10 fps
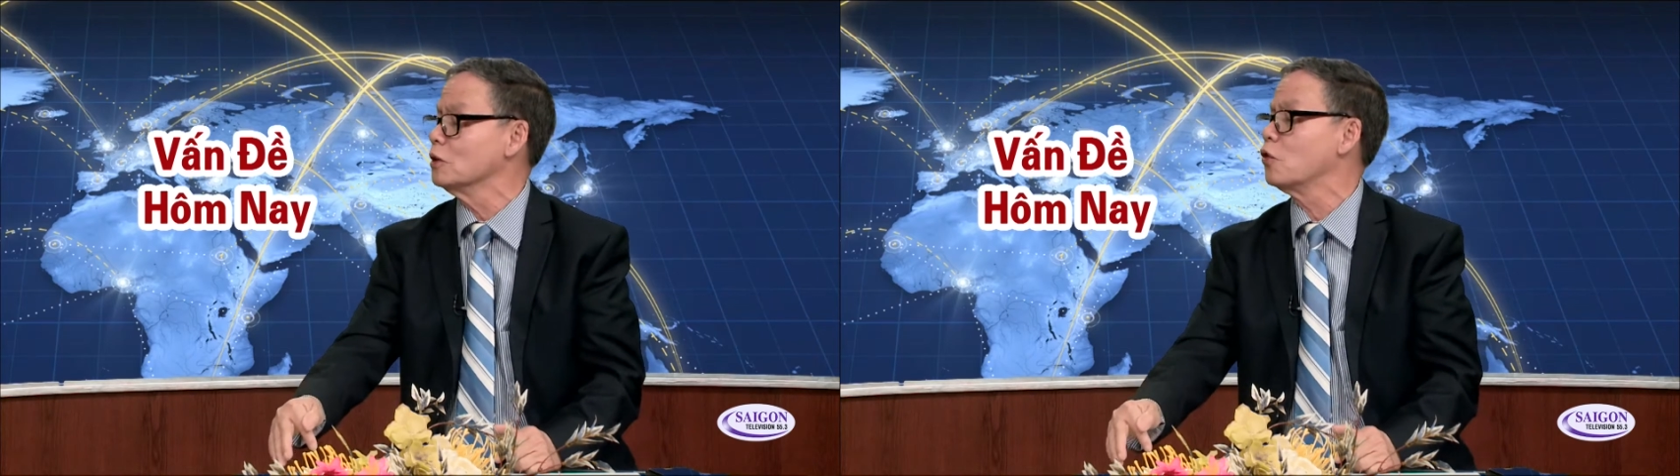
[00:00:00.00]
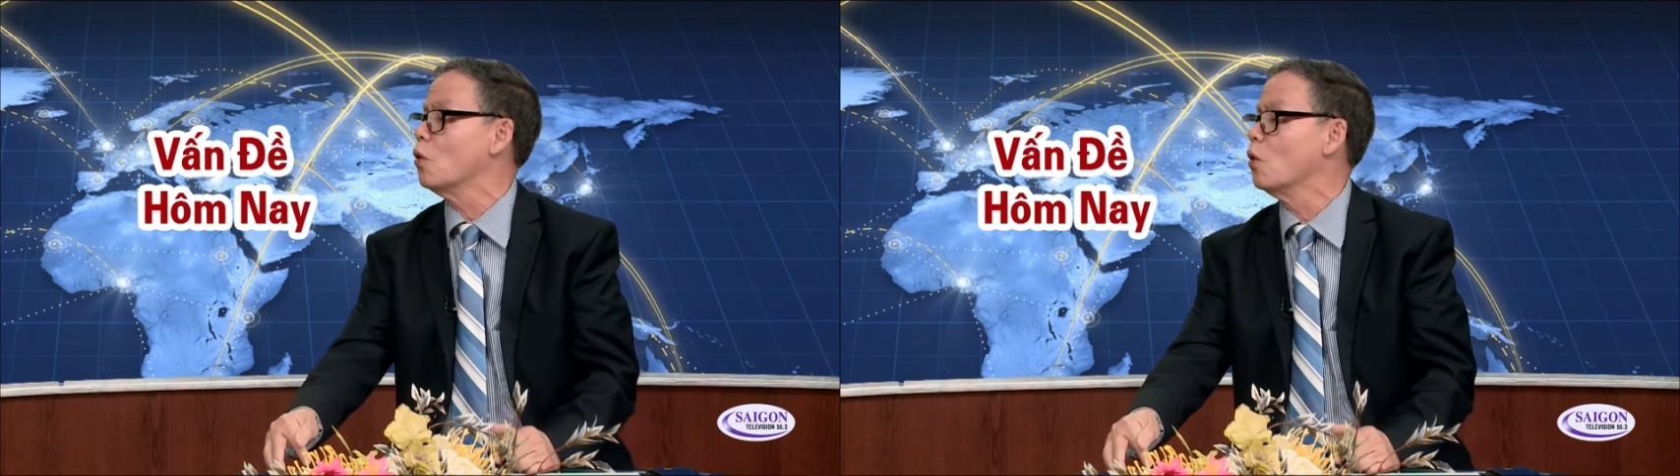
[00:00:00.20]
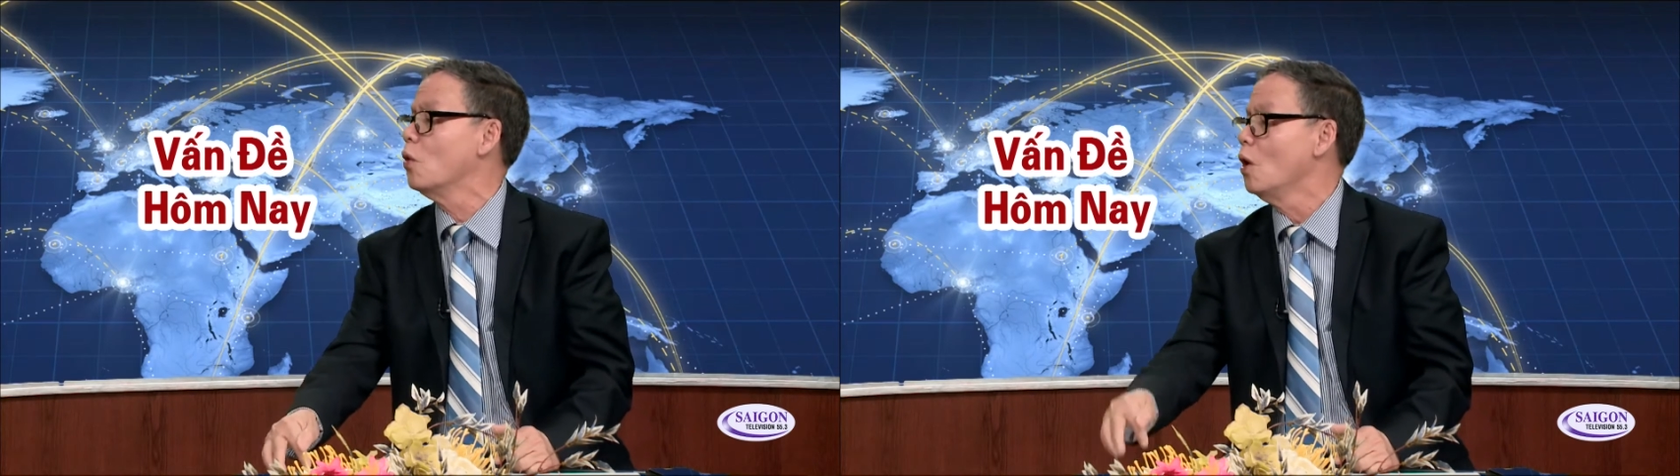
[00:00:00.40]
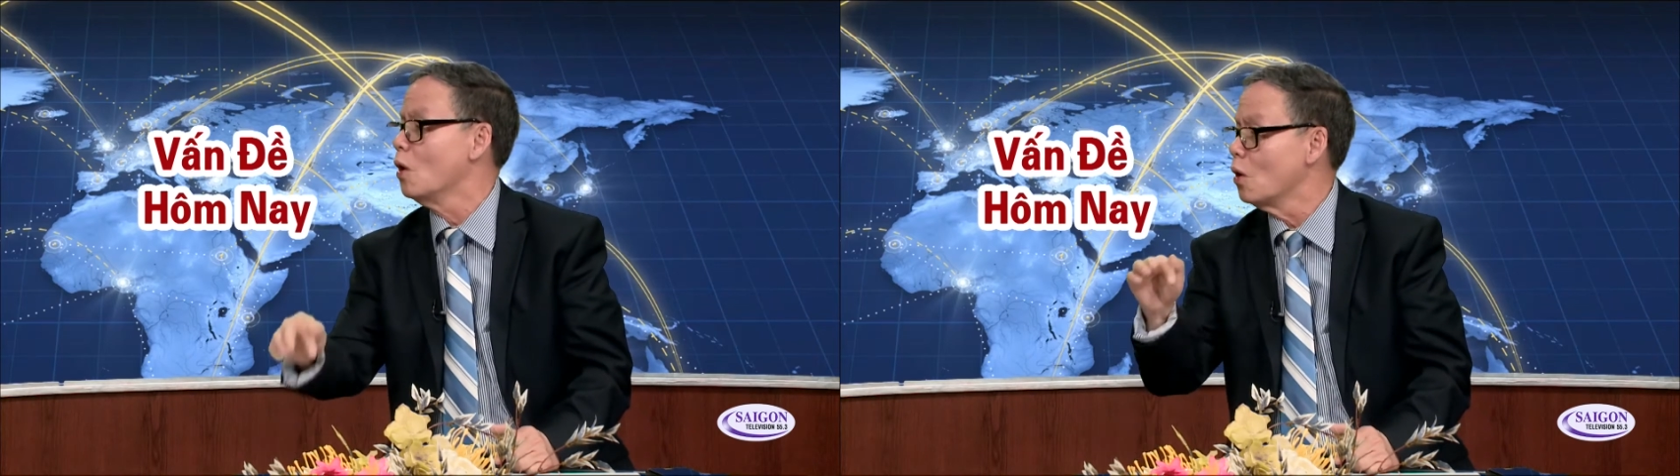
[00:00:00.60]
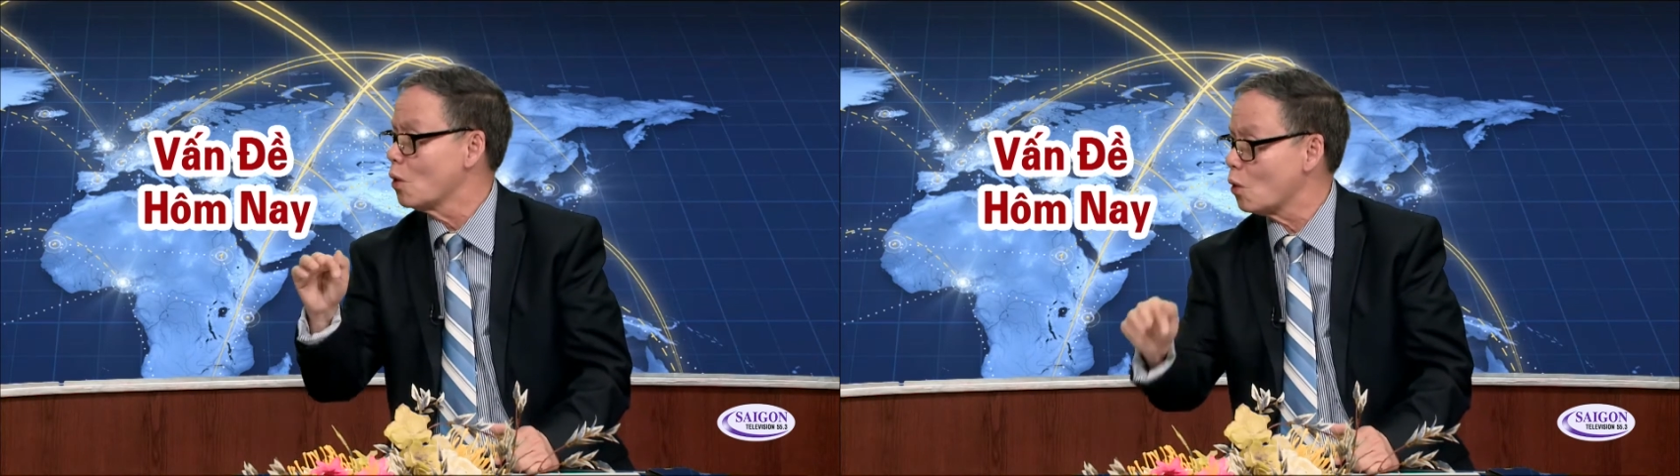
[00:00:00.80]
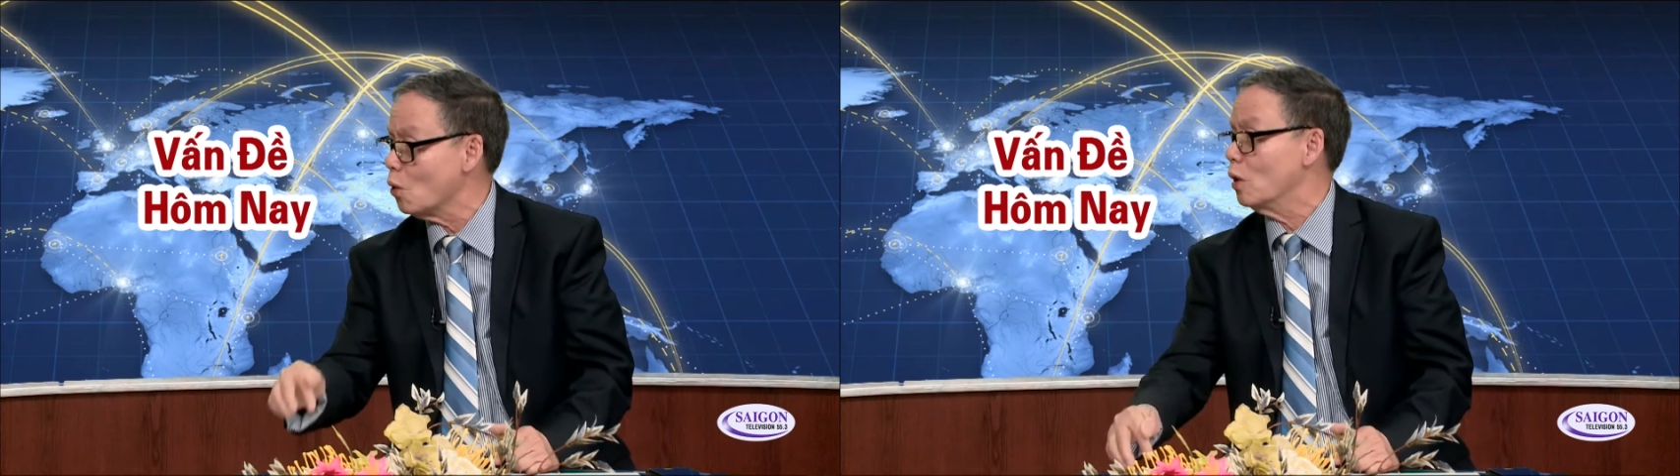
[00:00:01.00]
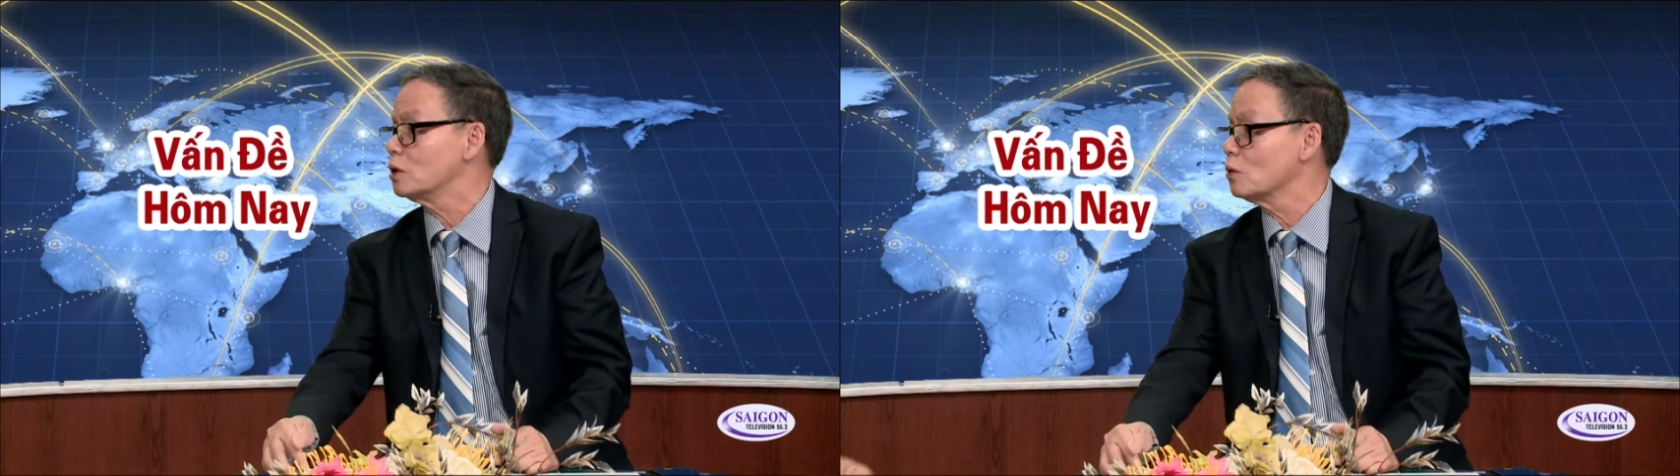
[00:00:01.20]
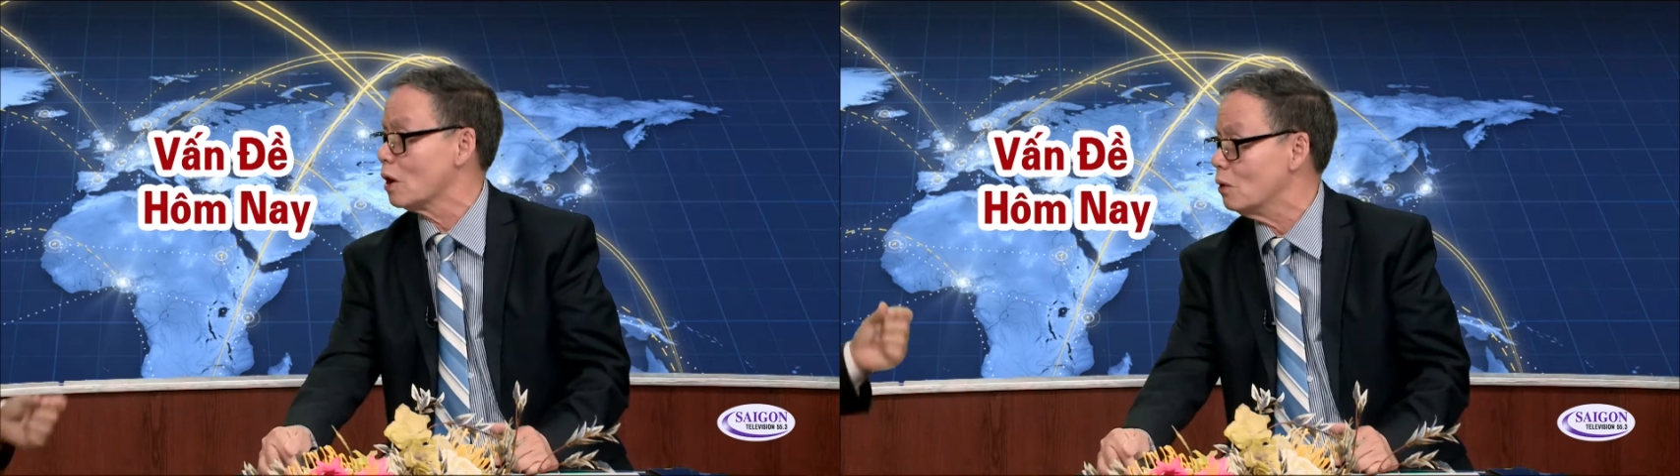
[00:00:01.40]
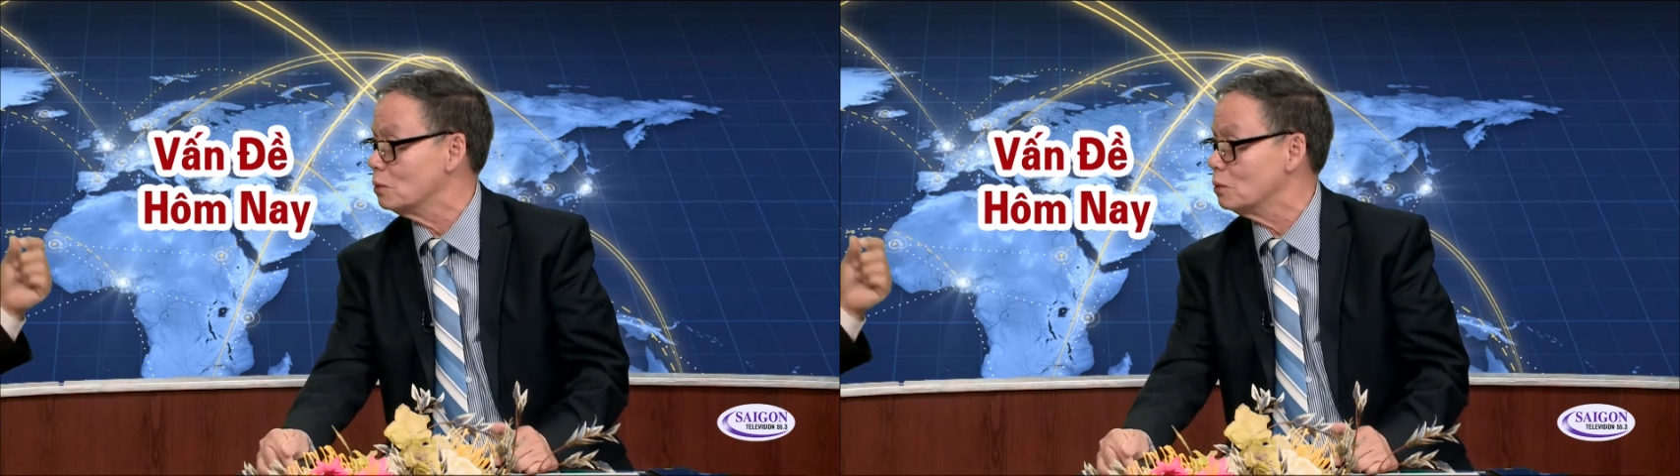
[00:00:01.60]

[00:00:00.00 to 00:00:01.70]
phù của trung cộng